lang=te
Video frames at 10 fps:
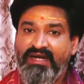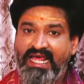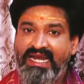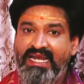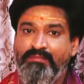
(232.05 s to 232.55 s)

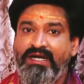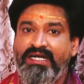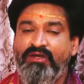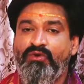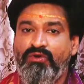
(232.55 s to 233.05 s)
నల్లని
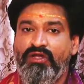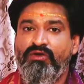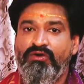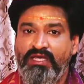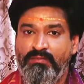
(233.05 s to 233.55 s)
మట్టి
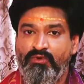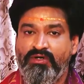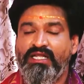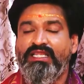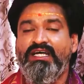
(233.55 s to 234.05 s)
కుండలో ఈ
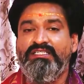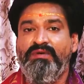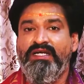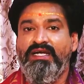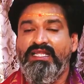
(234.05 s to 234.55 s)
మూటను
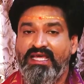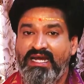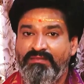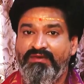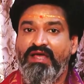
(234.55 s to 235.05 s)
దాచిపెట్టండి
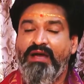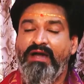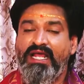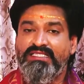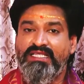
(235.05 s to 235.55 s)
దానిని మీ
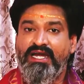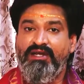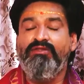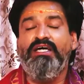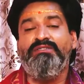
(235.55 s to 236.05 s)
వ్యాపార
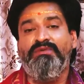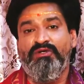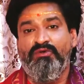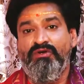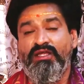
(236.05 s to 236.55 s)
స్థలంలో
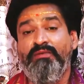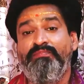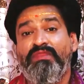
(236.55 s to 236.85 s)
దాచిపెట్టుకోండి